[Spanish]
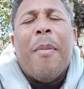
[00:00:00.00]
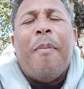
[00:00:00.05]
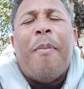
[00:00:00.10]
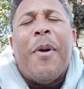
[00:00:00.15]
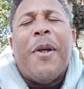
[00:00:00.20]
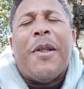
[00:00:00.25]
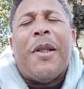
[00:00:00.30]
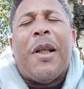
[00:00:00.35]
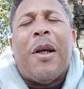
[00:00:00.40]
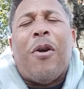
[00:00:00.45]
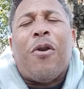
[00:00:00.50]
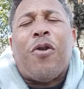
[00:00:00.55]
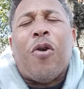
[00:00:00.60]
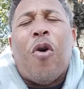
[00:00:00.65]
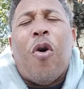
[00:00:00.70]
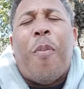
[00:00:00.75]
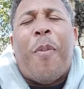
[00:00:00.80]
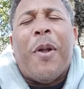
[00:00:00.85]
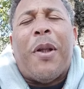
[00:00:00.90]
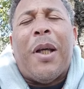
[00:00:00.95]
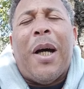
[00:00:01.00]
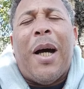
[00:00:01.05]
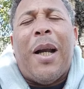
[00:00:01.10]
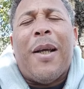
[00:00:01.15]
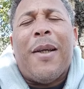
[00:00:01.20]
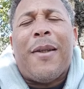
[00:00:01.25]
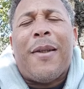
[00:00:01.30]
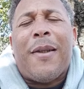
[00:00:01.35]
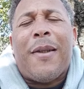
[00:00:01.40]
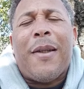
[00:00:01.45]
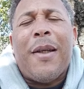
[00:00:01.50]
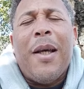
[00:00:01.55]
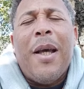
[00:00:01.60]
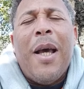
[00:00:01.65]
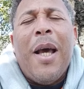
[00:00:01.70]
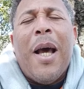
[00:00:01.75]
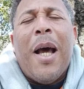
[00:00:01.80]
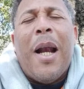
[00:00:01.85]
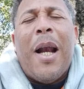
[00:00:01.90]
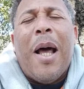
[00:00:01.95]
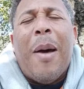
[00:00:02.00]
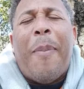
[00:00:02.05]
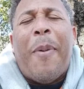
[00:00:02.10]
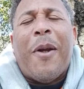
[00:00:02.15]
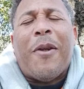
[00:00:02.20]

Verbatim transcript: Visita los hospitales, las